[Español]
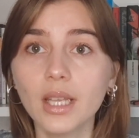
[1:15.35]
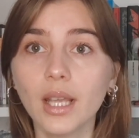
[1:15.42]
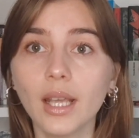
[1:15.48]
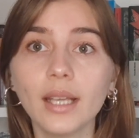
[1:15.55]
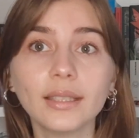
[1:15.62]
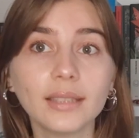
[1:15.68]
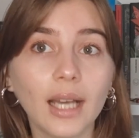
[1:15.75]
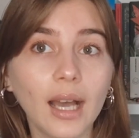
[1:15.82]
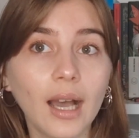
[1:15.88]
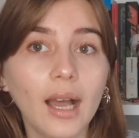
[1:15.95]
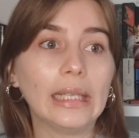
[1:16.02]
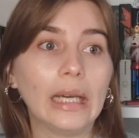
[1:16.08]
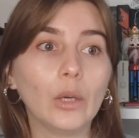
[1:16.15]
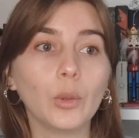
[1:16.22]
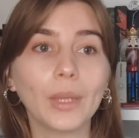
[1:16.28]
está
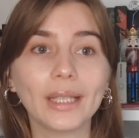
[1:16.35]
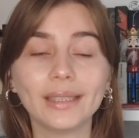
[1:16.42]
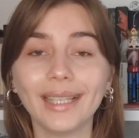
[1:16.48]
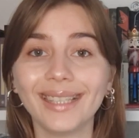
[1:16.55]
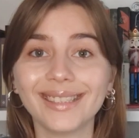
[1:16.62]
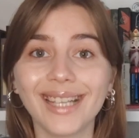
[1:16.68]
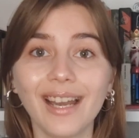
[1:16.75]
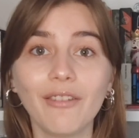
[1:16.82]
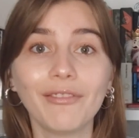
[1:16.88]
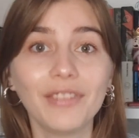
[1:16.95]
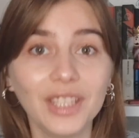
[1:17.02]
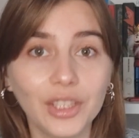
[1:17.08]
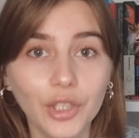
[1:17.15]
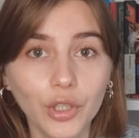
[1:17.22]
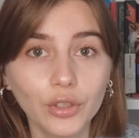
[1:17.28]
la obra teatral
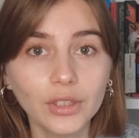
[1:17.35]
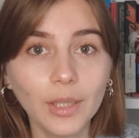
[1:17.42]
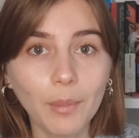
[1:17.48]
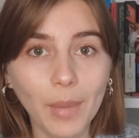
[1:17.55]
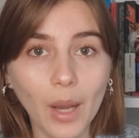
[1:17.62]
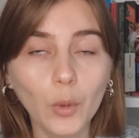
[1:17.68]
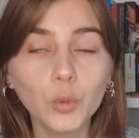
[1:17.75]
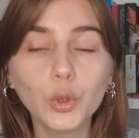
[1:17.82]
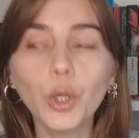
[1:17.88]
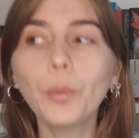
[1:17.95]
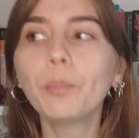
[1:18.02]
Anfitrión de Plauto,